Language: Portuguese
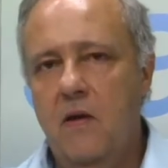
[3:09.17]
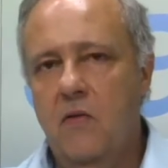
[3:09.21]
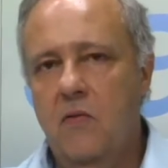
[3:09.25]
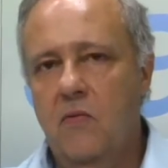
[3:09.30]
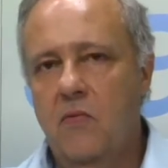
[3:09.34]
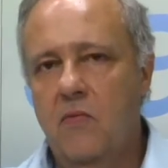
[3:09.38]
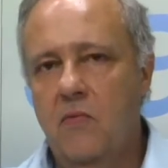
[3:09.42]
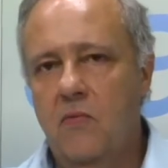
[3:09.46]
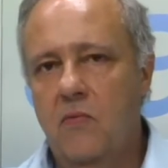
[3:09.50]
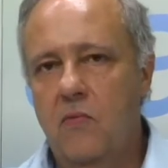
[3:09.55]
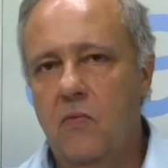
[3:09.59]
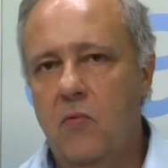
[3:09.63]

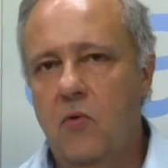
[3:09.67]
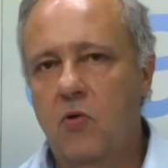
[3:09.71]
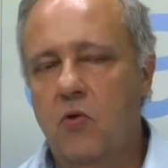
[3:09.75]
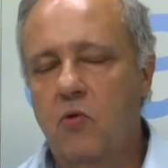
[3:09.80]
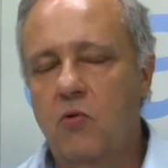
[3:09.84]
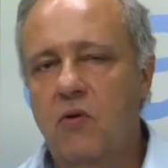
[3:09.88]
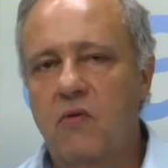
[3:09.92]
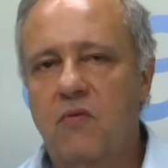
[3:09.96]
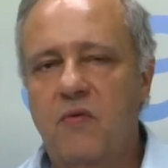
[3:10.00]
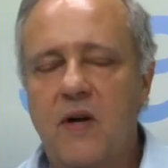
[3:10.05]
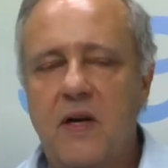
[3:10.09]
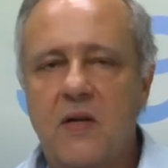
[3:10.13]
com o que o
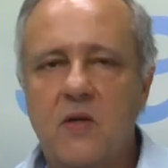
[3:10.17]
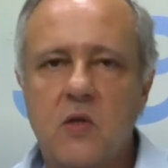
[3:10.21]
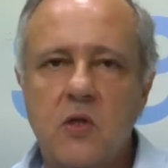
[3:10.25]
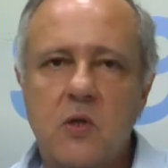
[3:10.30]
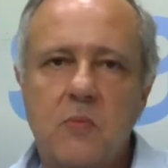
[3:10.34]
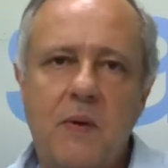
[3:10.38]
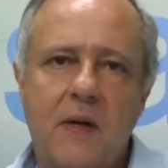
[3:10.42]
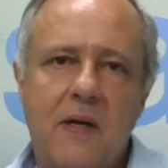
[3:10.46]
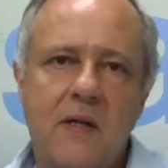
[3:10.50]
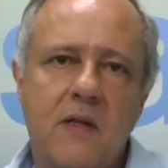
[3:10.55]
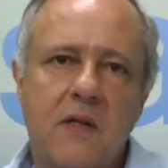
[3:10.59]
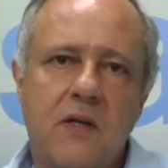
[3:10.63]
universo
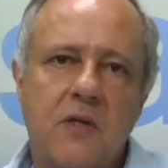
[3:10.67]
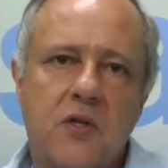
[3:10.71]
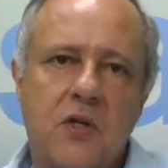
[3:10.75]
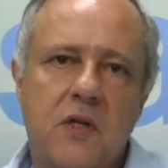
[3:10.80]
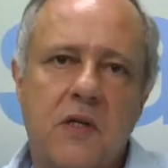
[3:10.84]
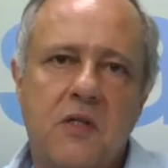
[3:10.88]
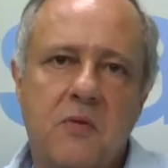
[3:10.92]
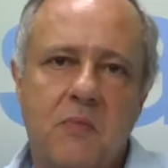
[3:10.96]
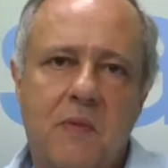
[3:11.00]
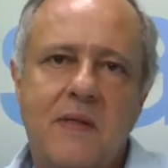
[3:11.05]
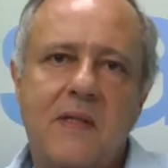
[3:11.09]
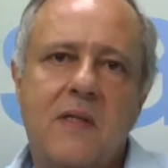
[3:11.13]
espera da
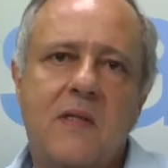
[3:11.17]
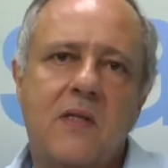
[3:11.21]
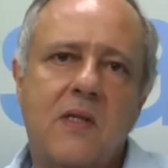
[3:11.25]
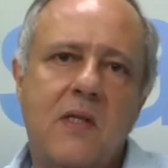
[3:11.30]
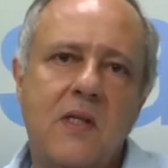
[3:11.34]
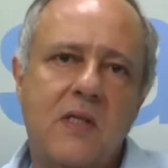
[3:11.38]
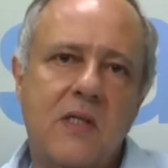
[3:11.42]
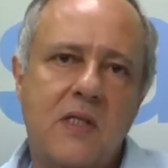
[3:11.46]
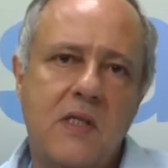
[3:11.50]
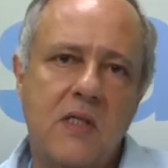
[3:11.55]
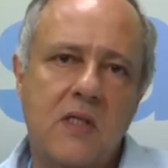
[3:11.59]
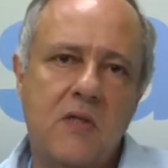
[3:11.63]
gente, mas a
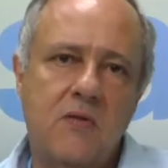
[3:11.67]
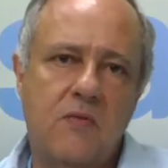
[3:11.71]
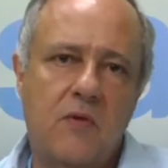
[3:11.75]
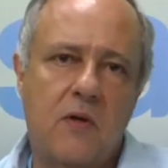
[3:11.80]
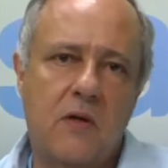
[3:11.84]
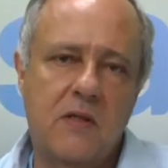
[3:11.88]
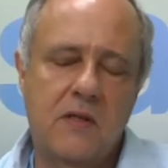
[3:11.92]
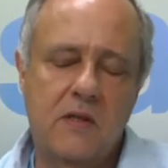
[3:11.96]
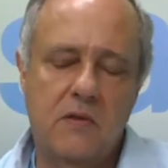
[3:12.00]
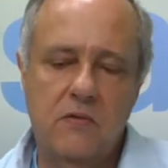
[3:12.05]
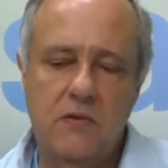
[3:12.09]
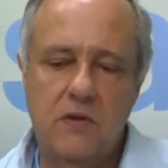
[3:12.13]
gente se
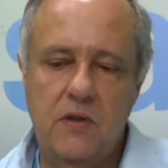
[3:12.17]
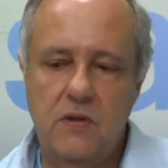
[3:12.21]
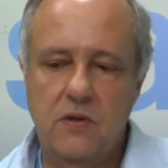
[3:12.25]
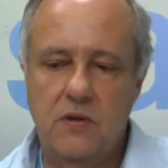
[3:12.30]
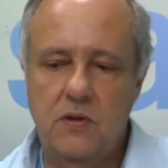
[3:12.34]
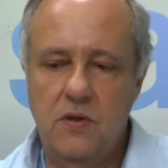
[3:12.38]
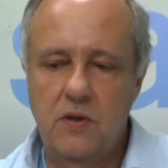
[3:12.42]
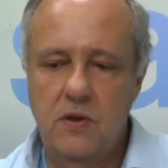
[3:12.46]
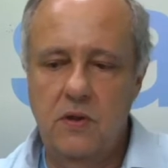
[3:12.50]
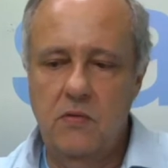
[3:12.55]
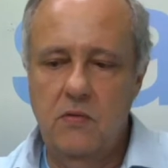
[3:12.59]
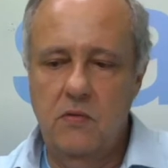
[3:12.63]
esforça no
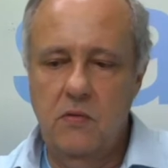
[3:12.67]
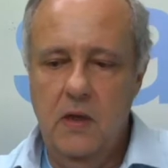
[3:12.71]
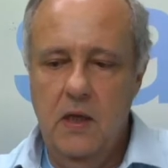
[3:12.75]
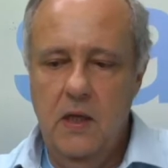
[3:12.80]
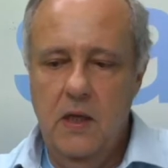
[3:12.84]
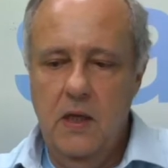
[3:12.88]
sentido